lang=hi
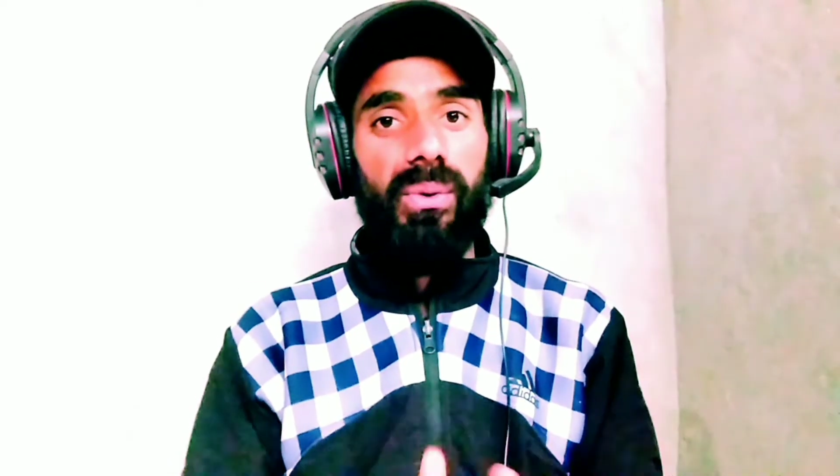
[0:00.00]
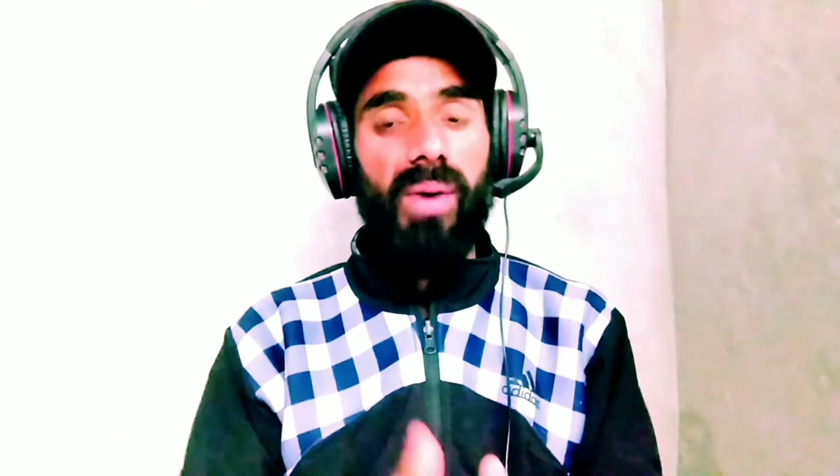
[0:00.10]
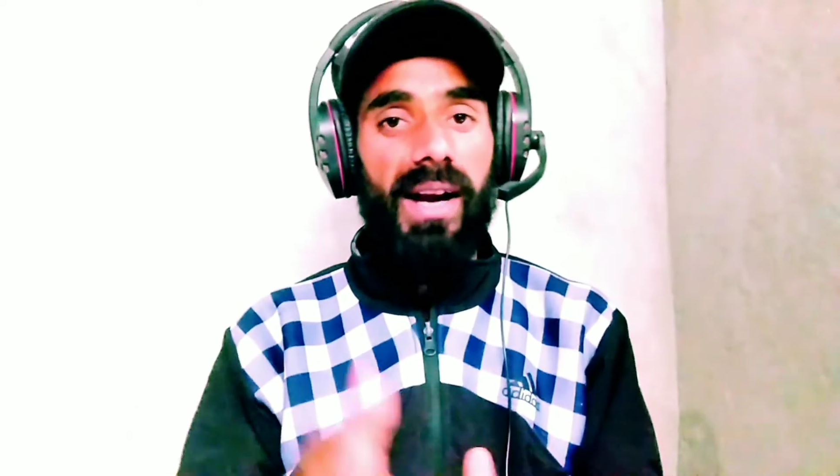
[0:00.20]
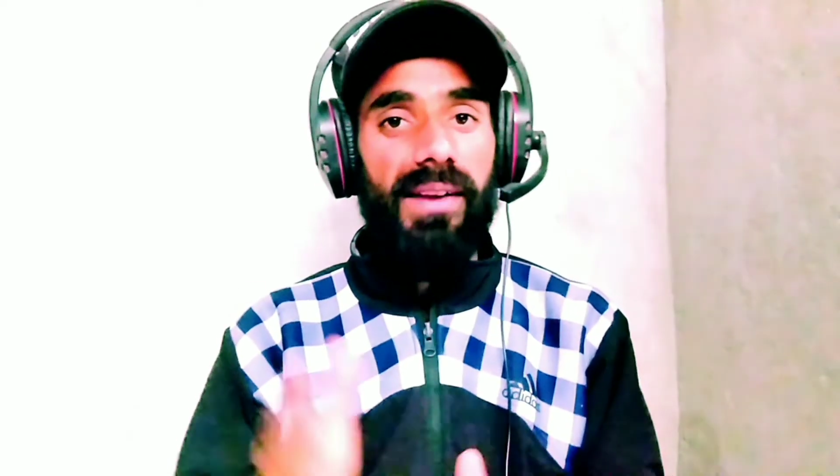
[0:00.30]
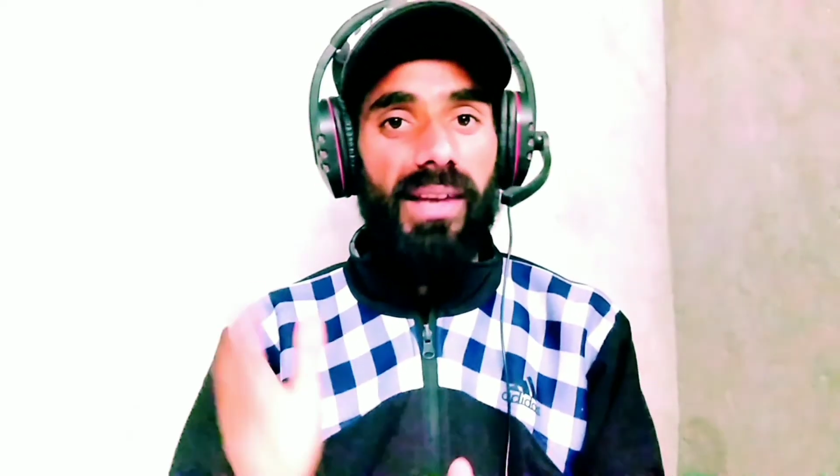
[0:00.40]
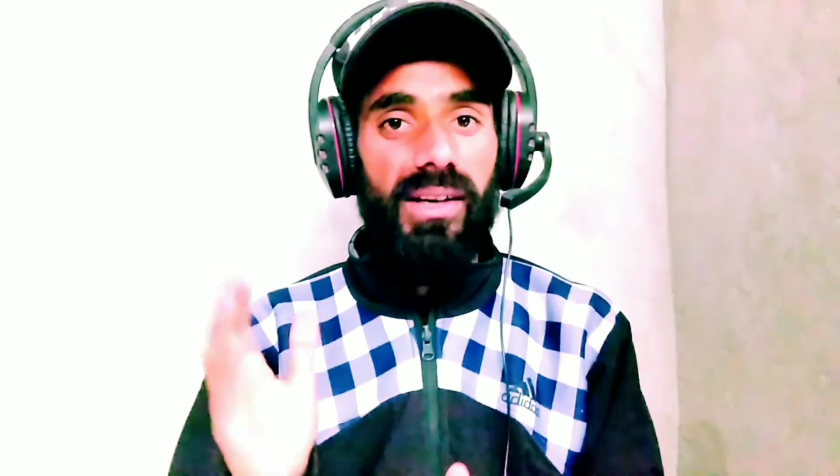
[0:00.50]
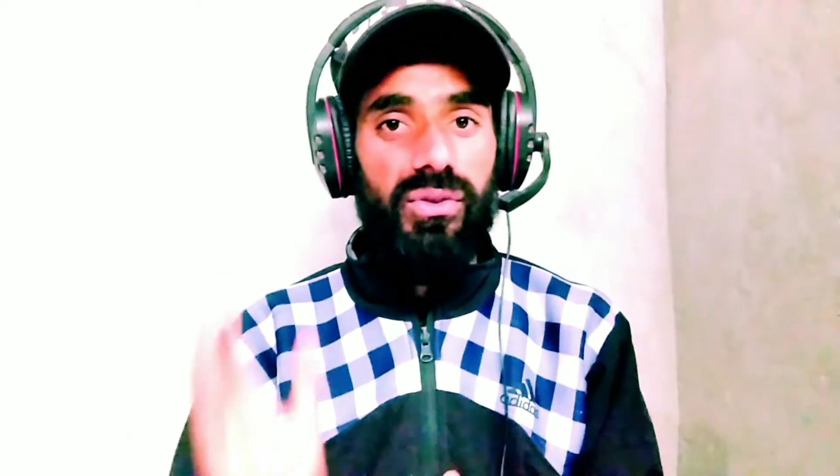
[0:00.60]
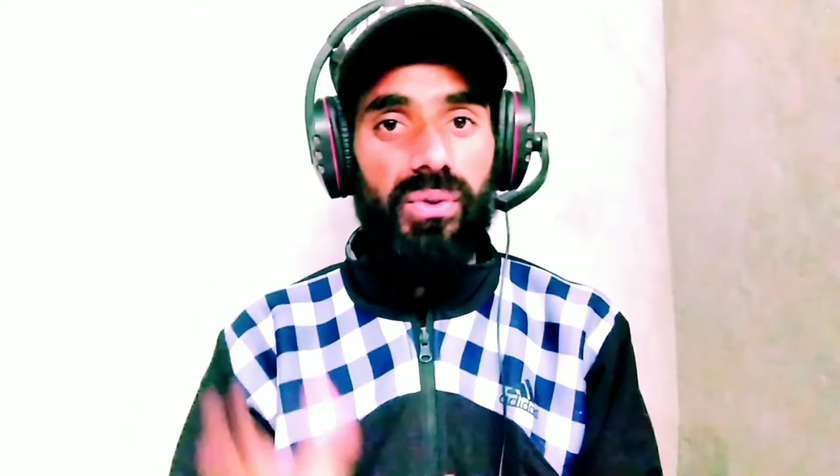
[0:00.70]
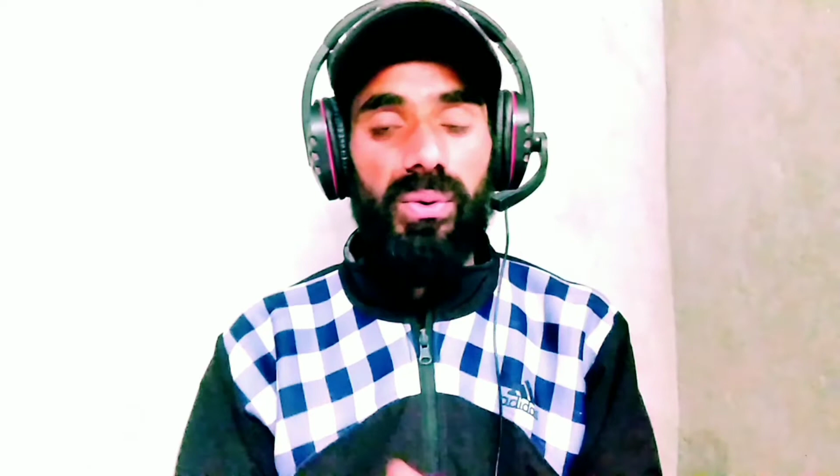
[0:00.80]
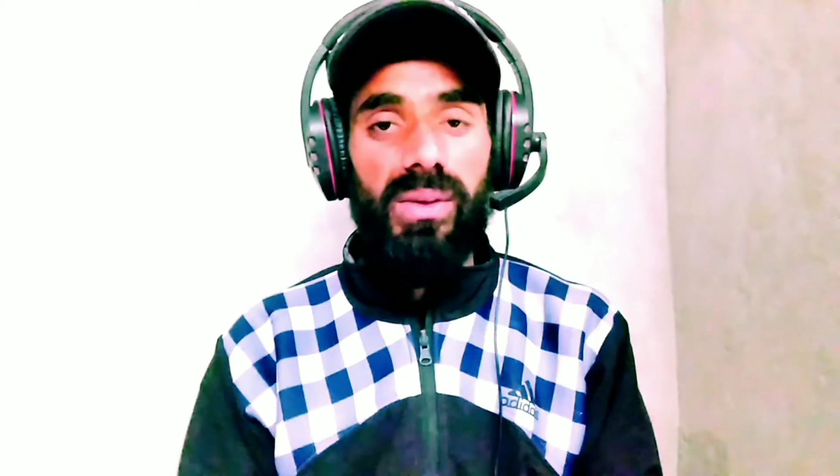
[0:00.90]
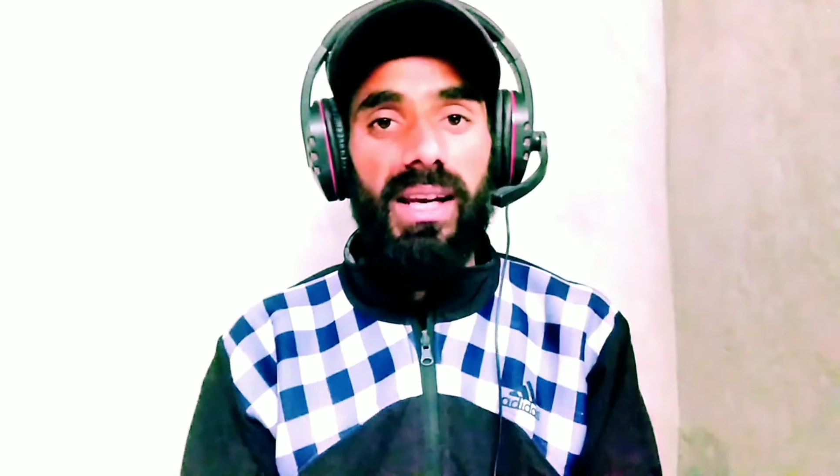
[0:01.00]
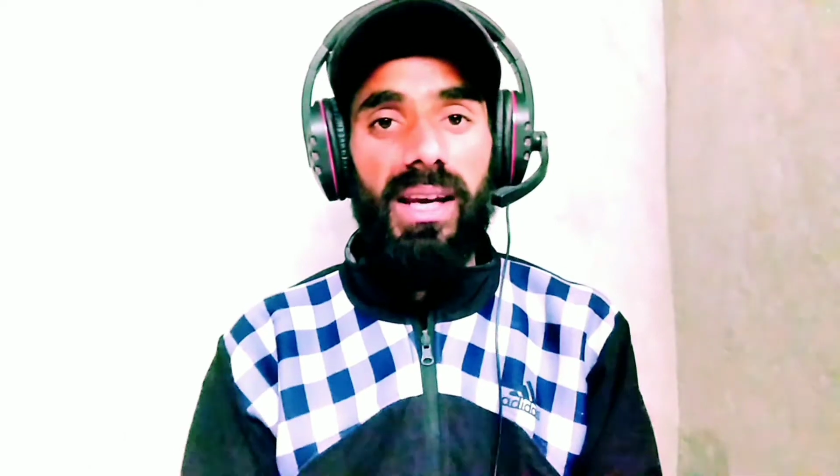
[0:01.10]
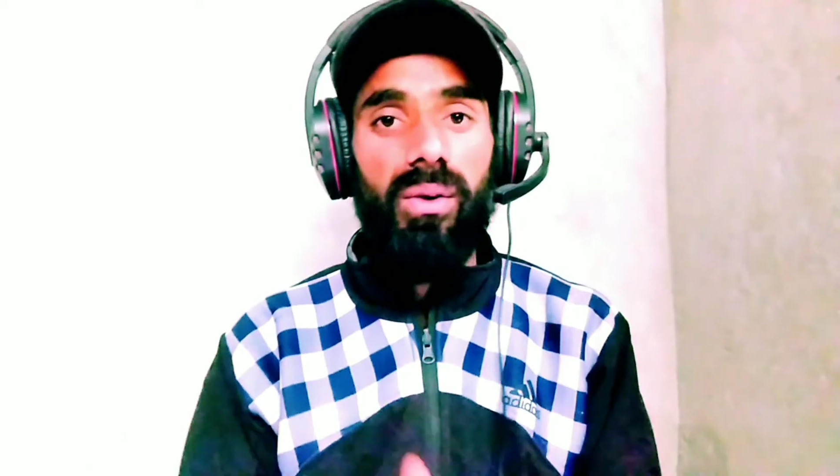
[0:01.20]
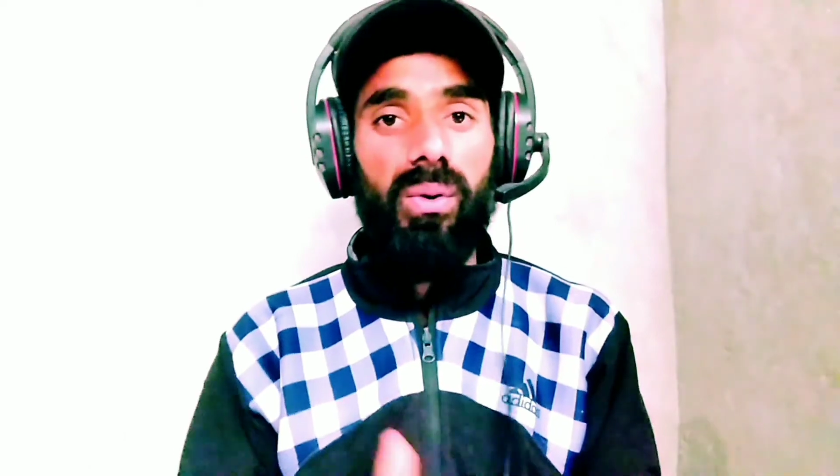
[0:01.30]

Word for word: को एंड तक ज़रूर देखें